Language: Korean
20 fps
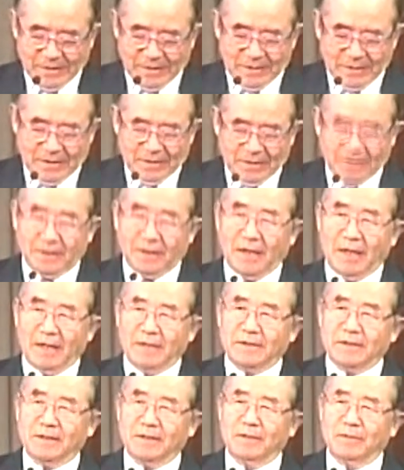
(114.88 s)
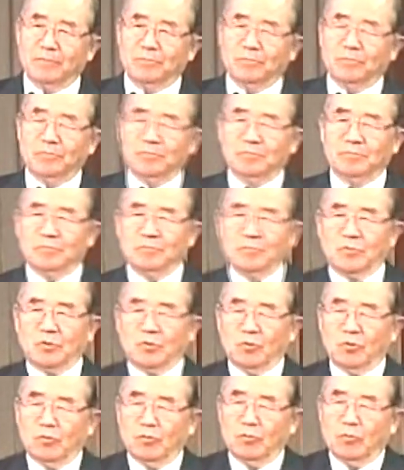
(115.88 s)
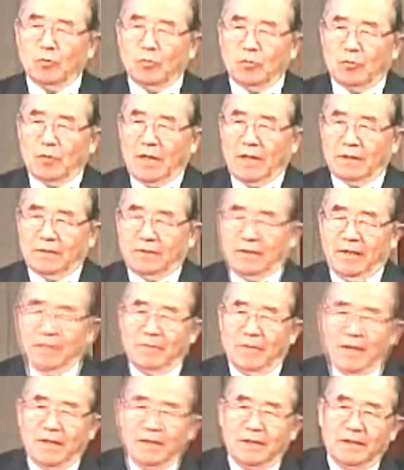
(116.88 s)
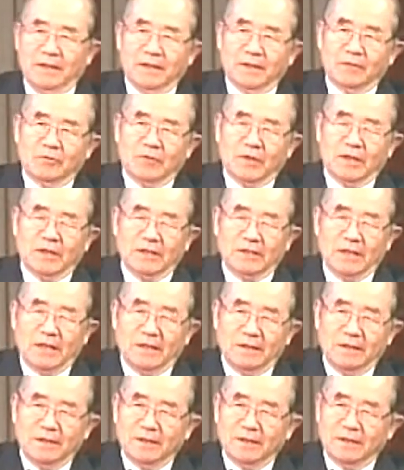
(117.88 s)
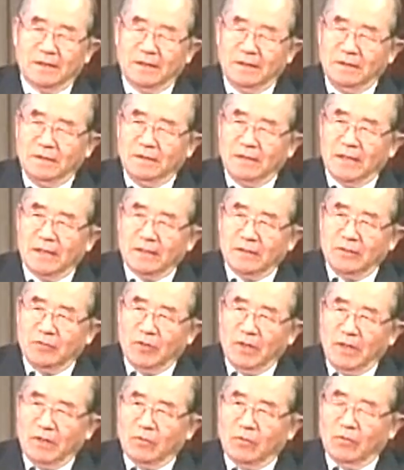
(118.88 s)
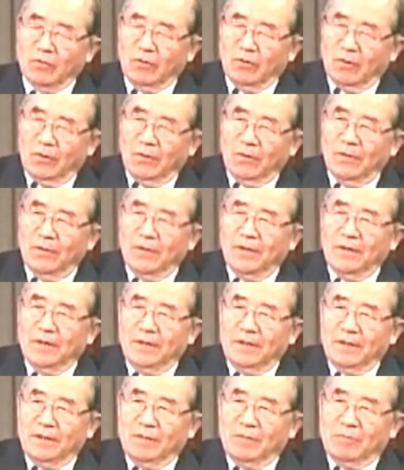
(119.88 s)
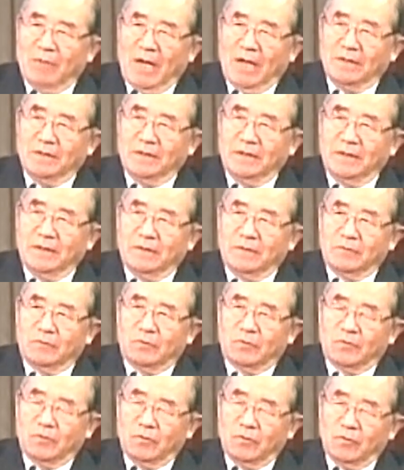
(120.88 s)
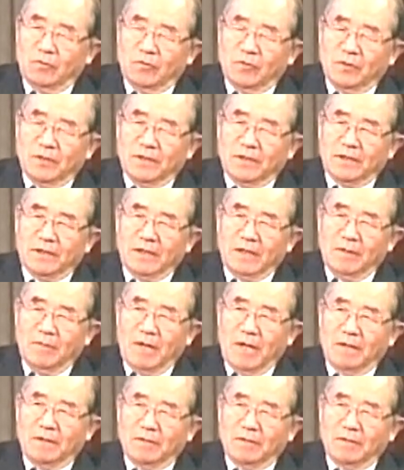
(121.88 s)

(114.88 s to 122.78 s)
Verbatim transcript: 게다가 지금 중국과 대만이 굉장히 긴장이 돼 있고 만일에 중국이 대만을